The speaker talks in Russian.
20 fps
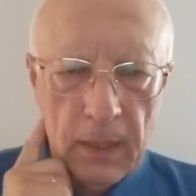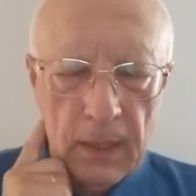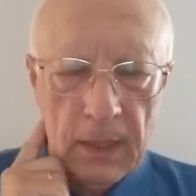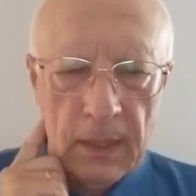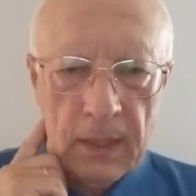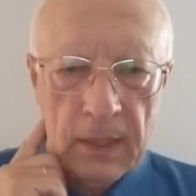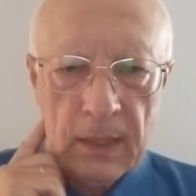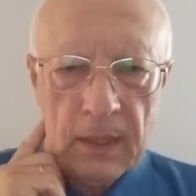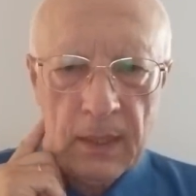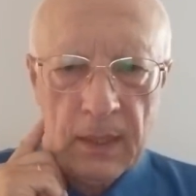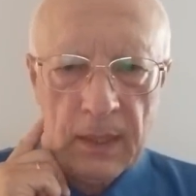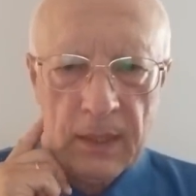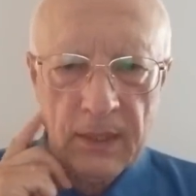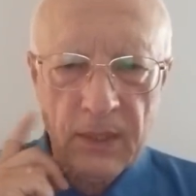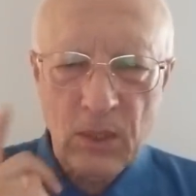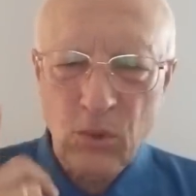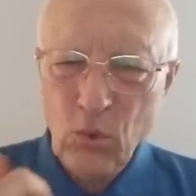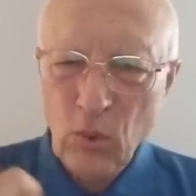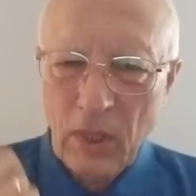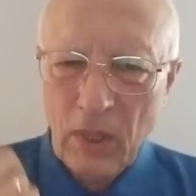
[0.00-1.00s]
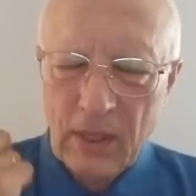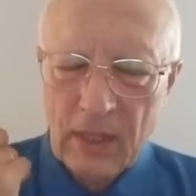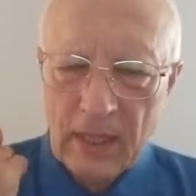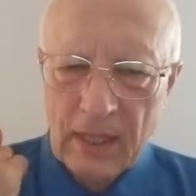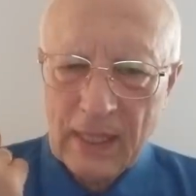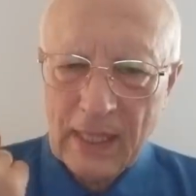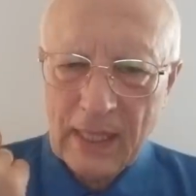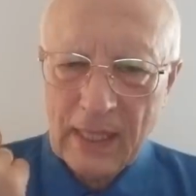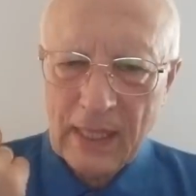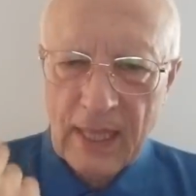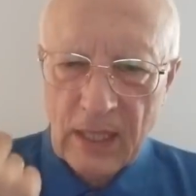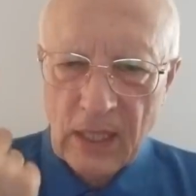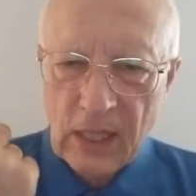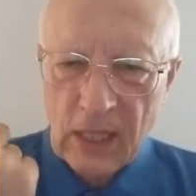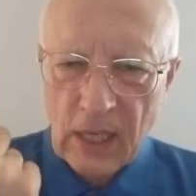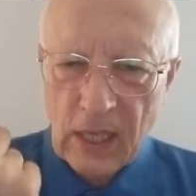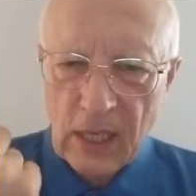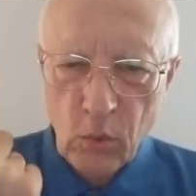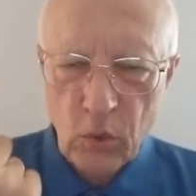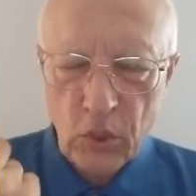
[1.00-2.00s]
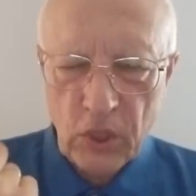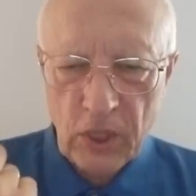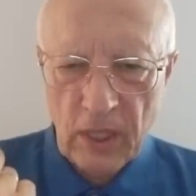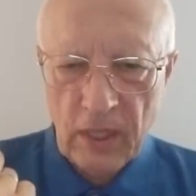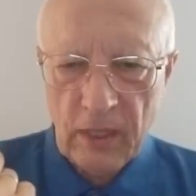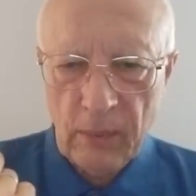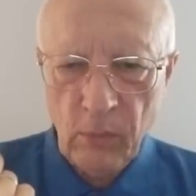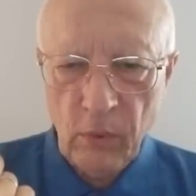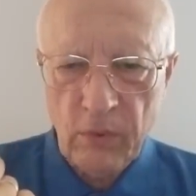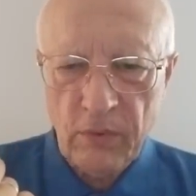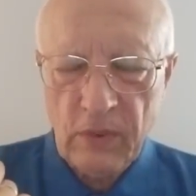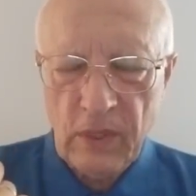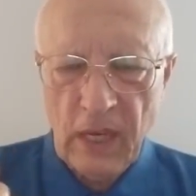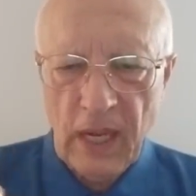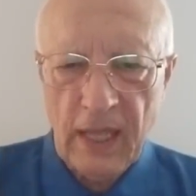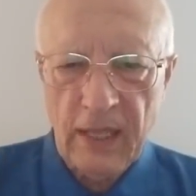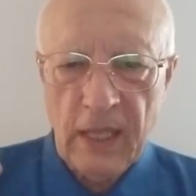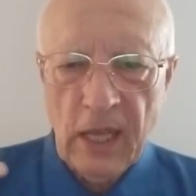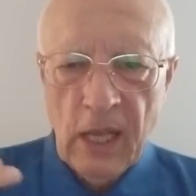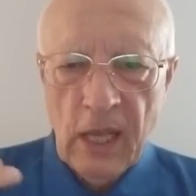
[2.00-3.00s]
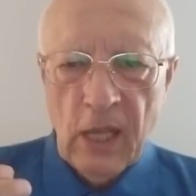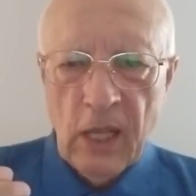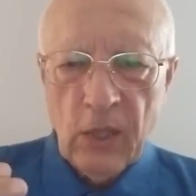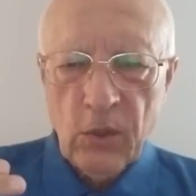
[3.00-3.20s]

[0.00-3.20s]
а, ситуация такая нехорошая, на мой взгляд.